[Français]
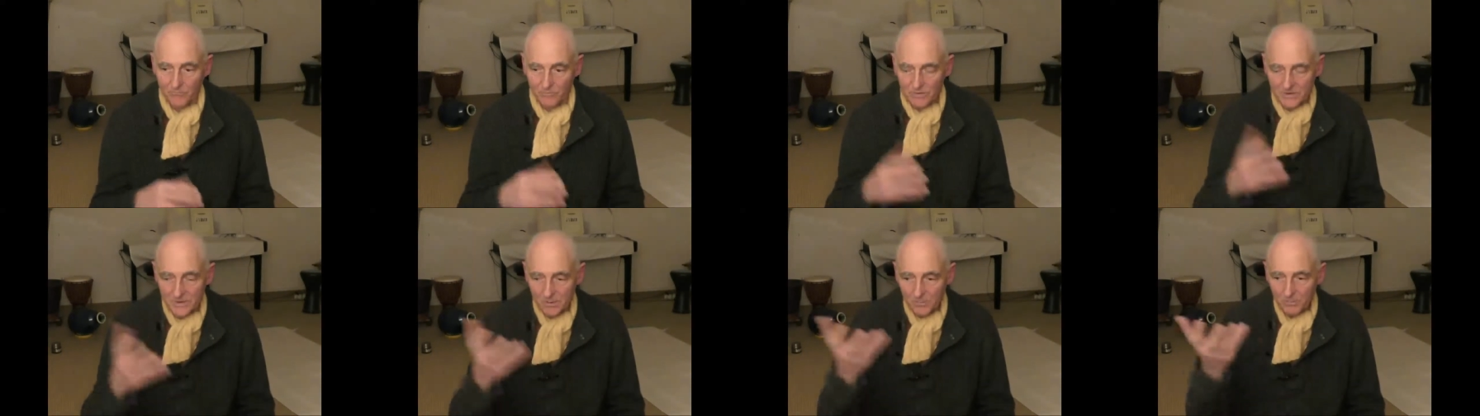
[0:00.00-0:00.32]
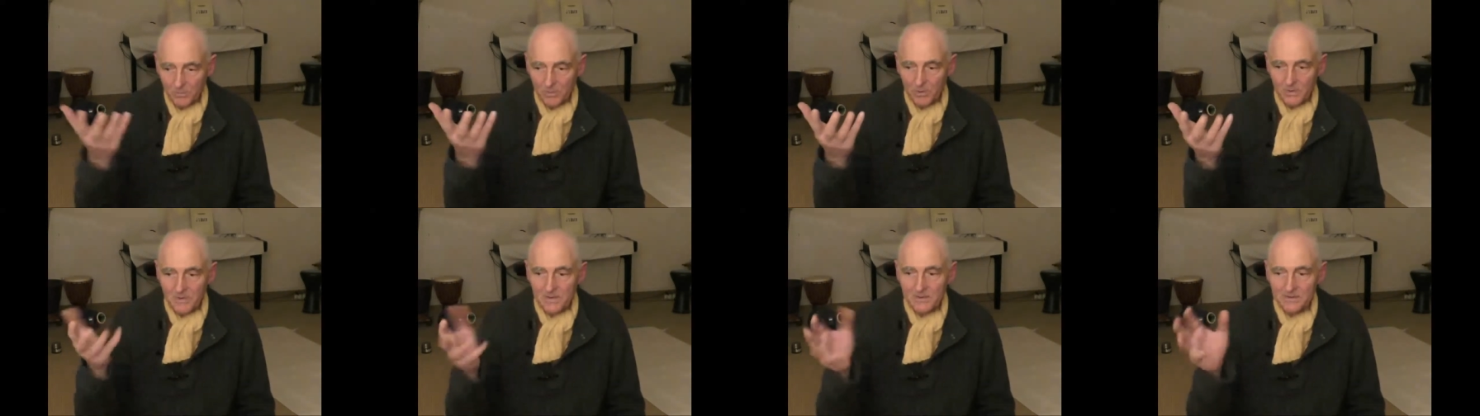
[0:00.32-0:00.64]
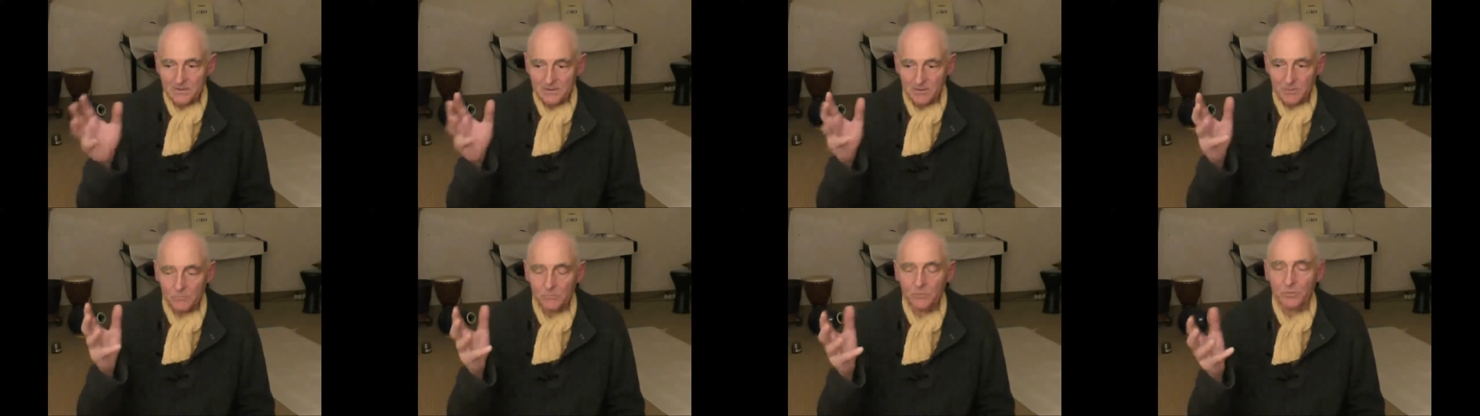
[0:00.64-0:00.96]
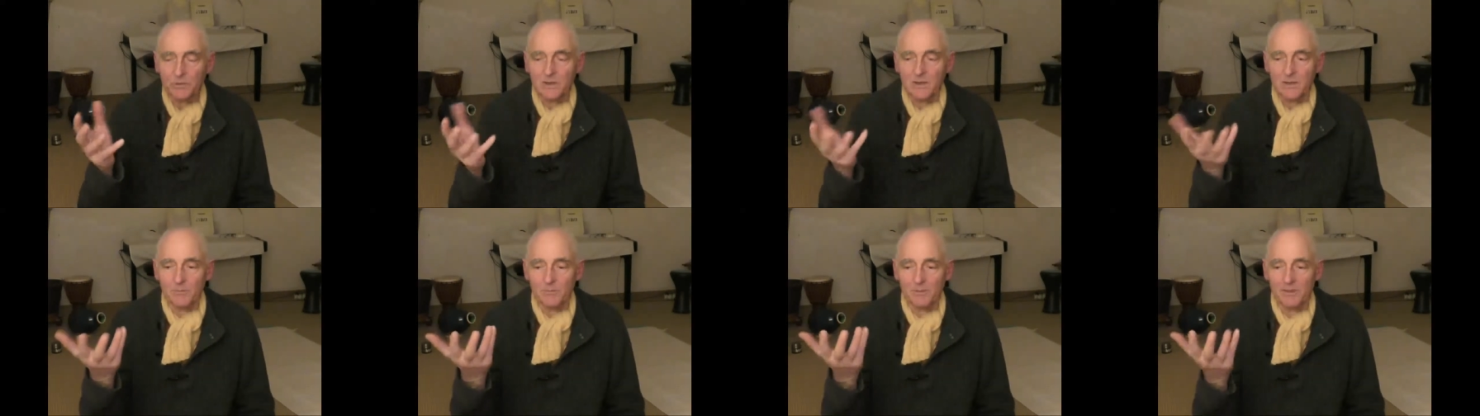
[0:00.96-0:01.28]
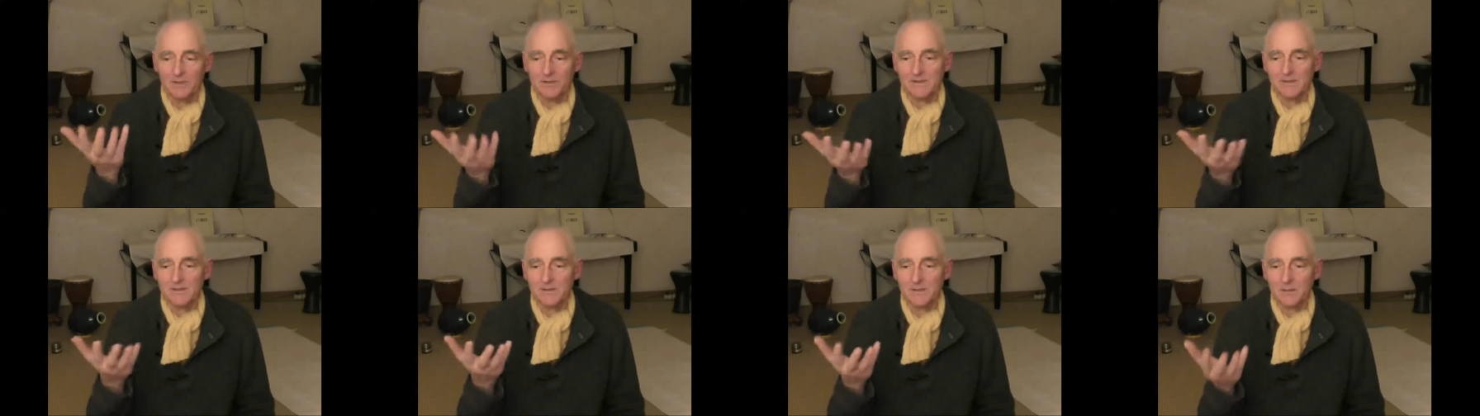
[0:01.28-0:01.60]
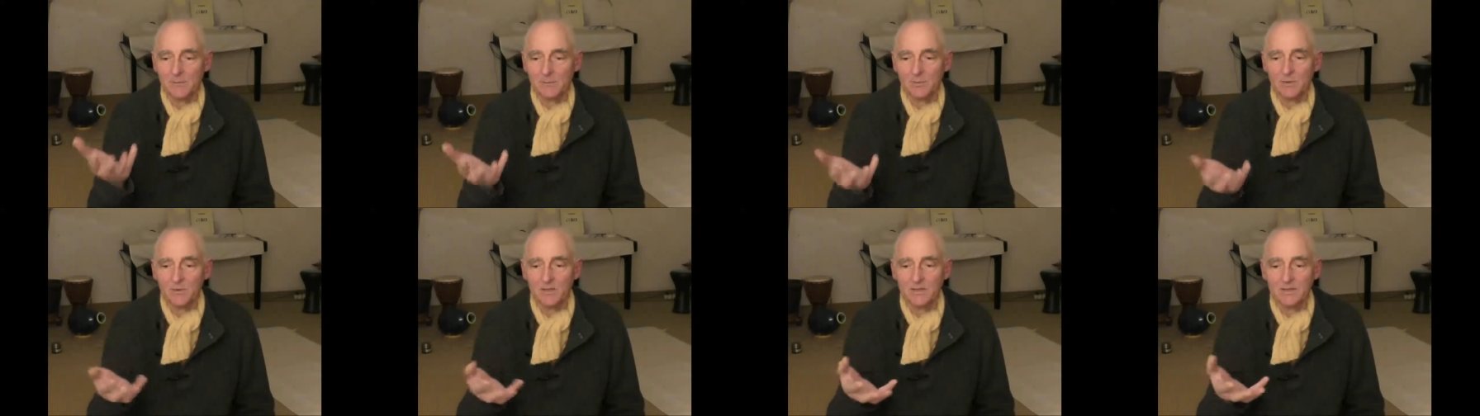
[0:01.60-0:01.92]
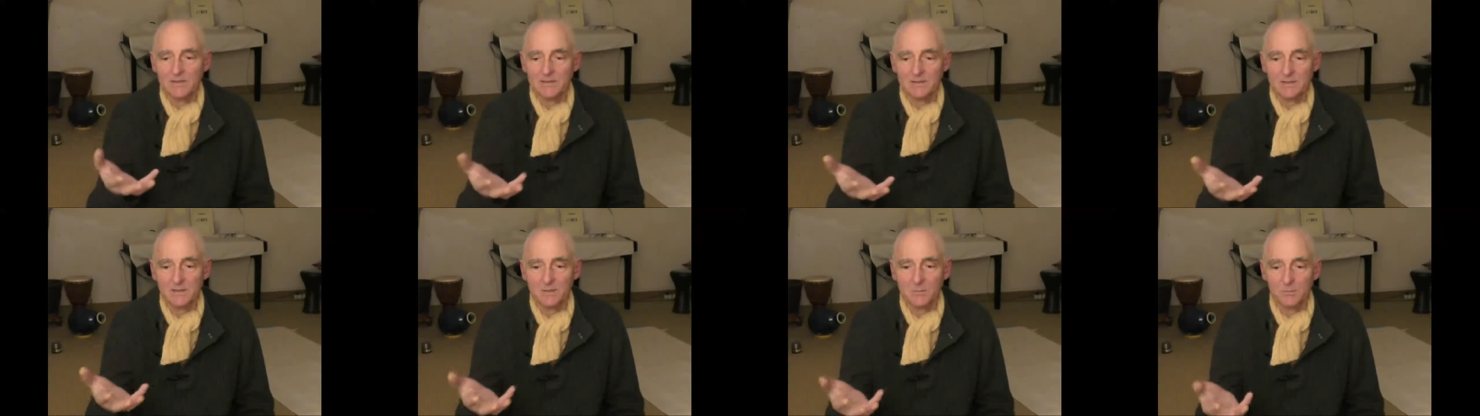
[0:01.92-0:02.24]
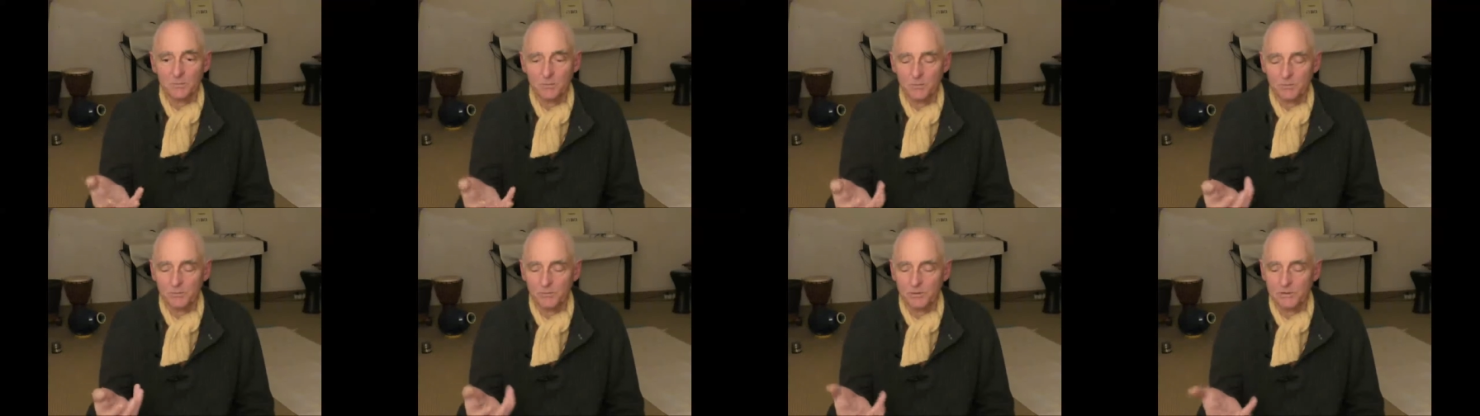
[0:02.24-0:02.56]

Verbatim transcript: Si on prend l'exemple de la main, c'est un bon exemple,